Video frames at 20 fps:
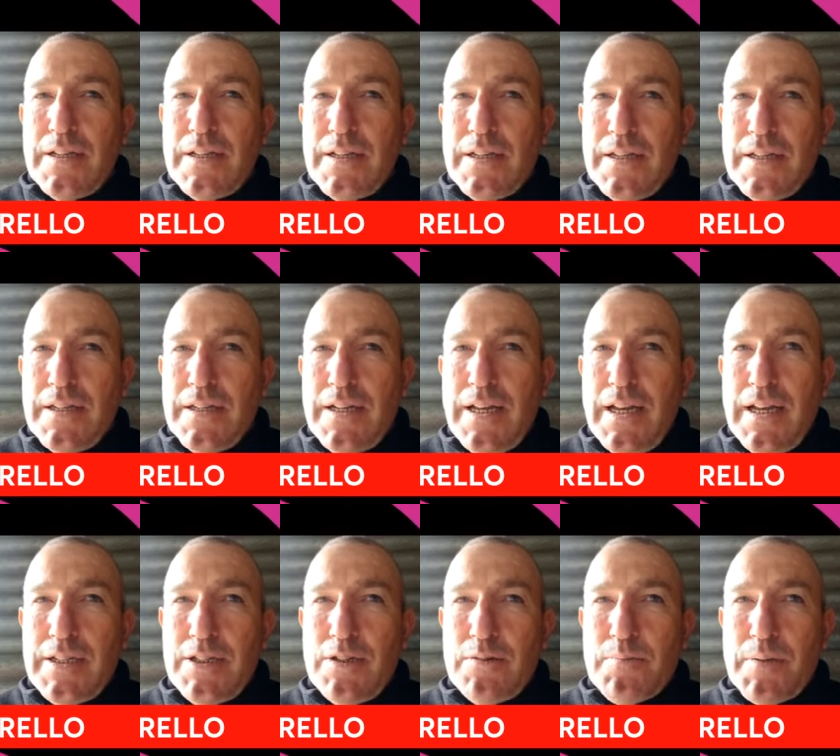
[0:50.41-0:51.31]
eh, el
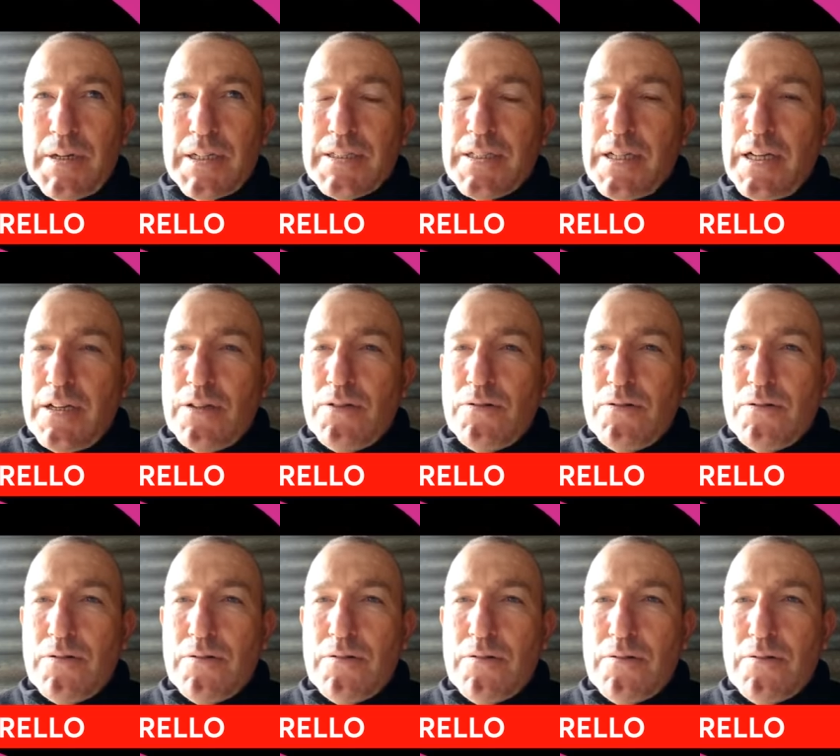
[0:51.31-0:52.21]
año
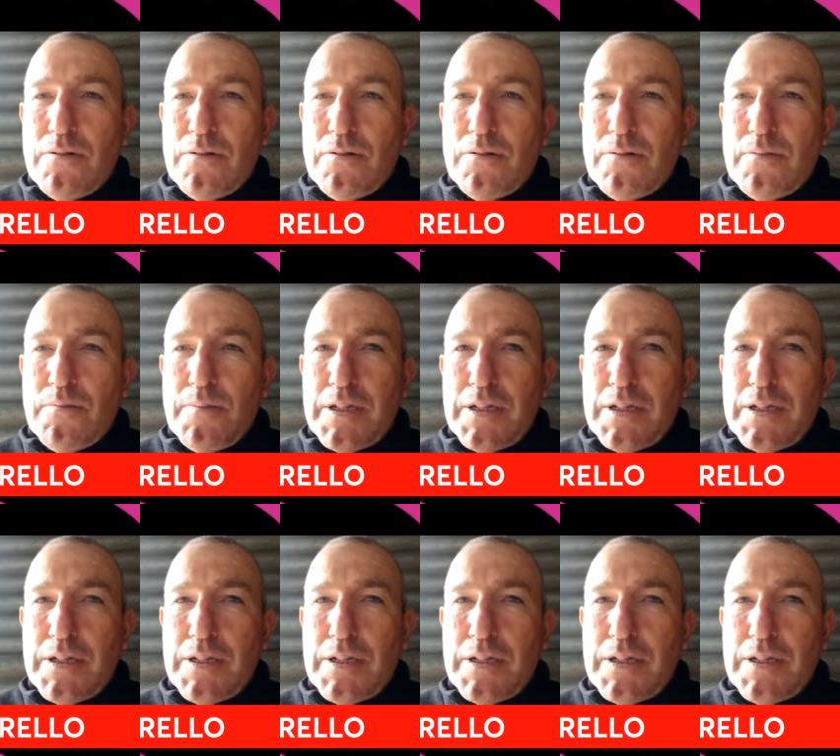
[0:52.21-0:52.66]
pasado,